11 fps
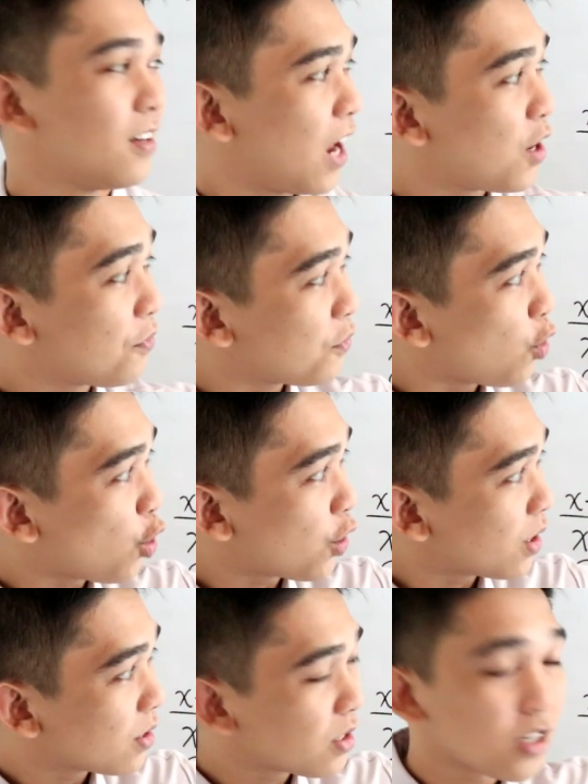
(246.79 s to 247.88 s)
And of
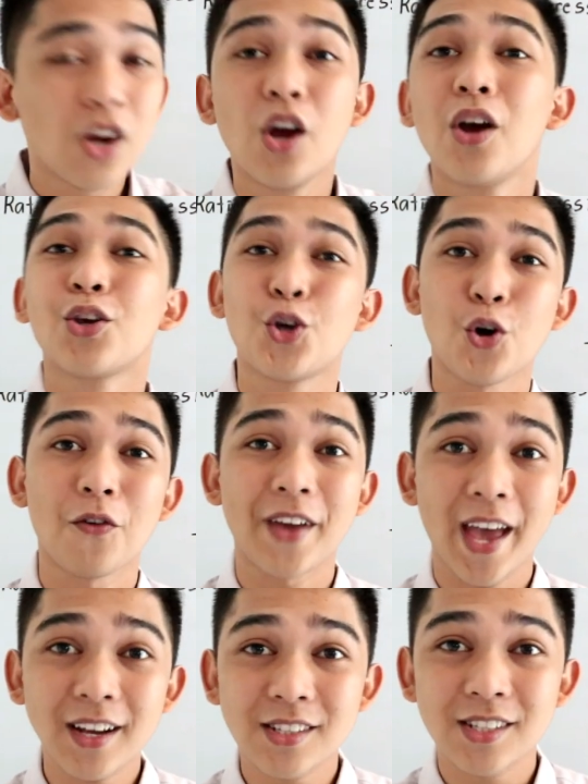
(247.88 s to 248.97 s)
course, q of
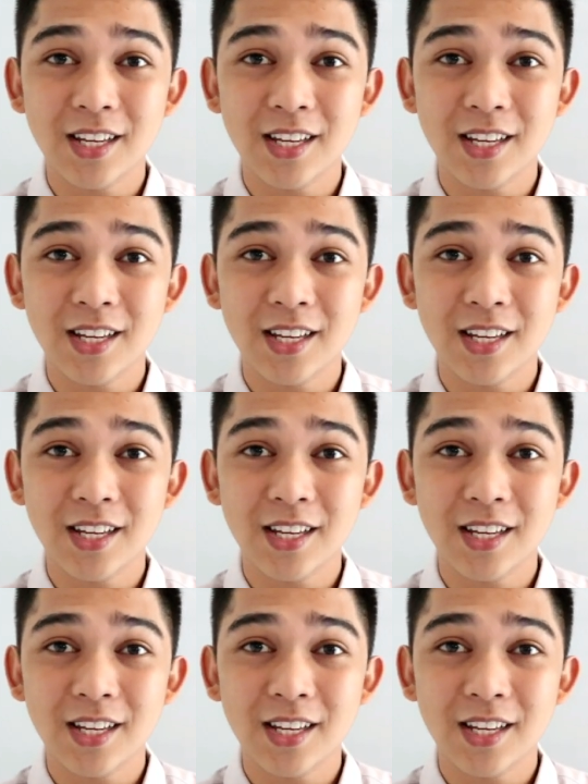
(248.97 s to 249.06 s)
x